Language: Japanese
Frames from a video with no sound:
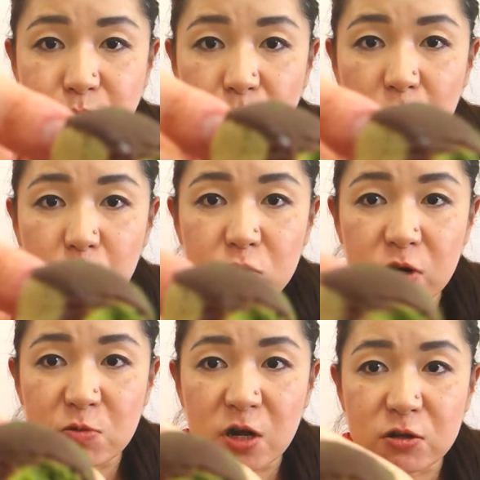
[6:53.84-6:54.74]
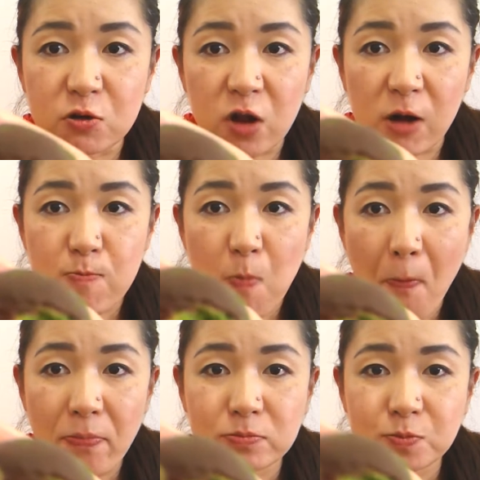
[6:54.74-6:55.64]
これでも見やすいほら
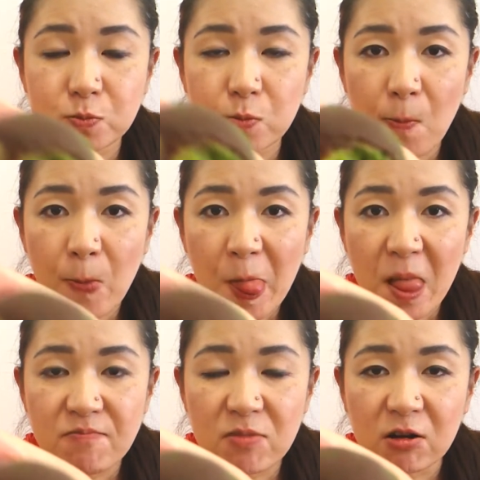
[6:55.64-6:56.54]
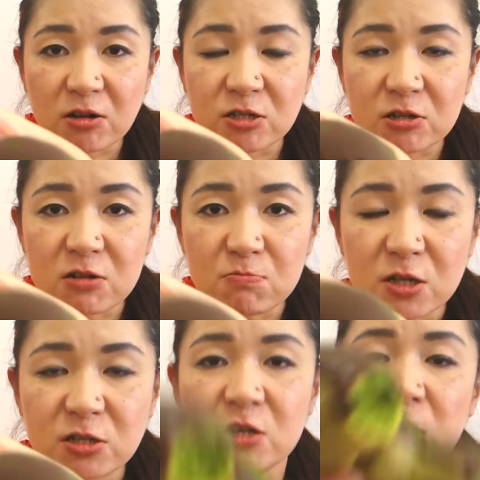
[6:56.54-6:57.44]
なんかしっかり抹
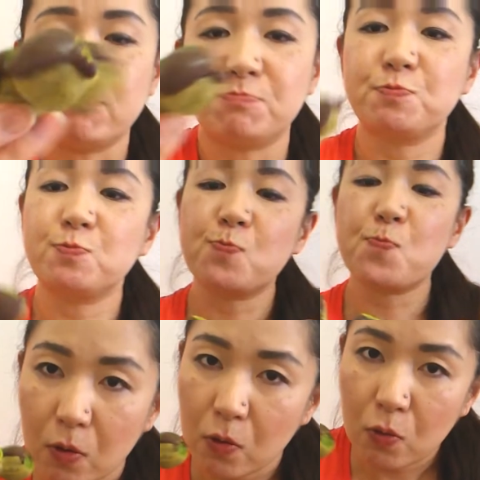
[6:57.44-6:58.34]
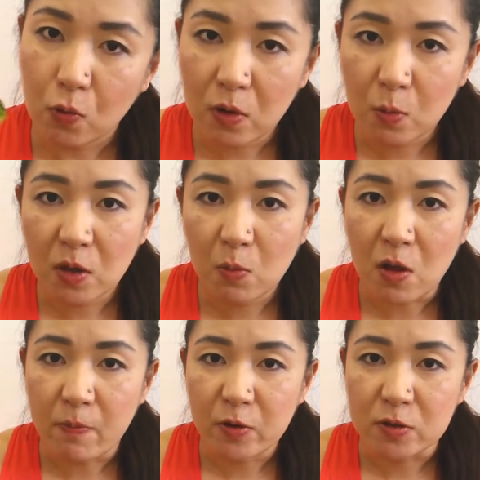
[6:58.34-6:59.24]
茶これもでも
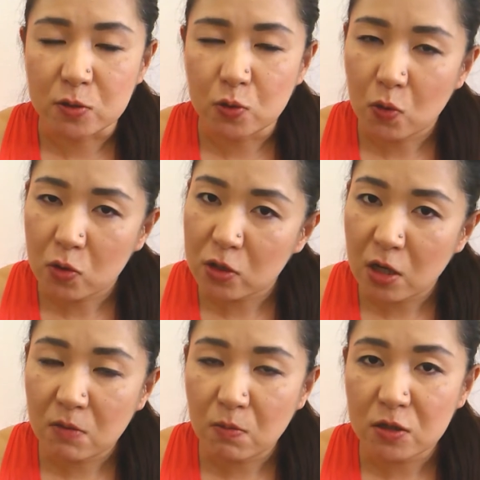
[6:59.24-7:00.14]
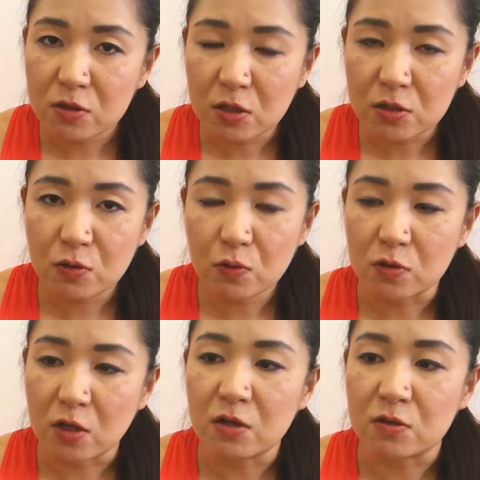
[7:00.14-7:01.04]
やっぱりそんなに抹茶強
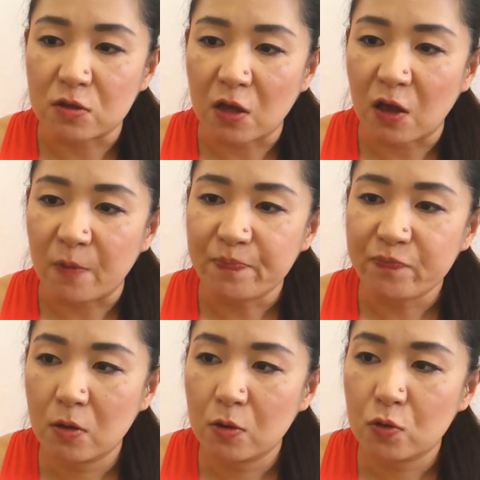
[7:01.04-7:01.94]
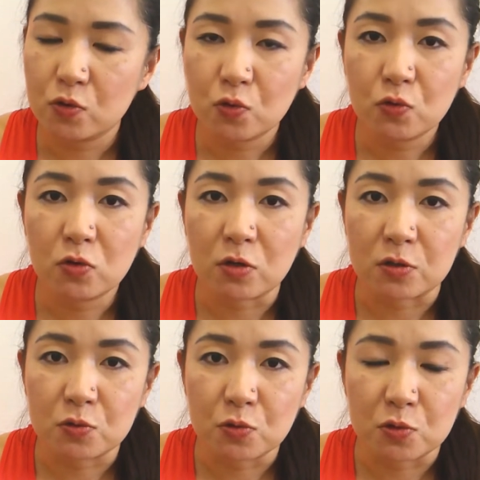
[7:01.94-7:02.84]
くないですねショコラが
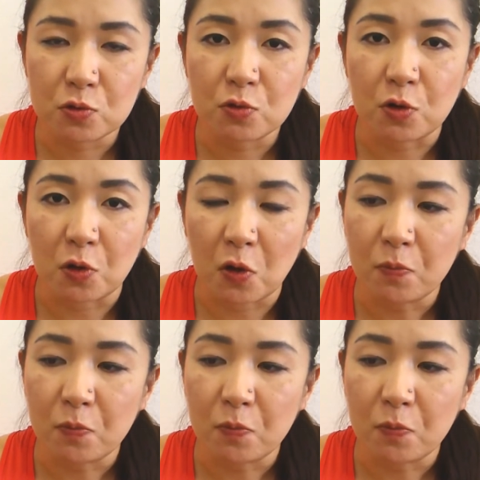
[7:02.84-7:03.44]
すごい強いかな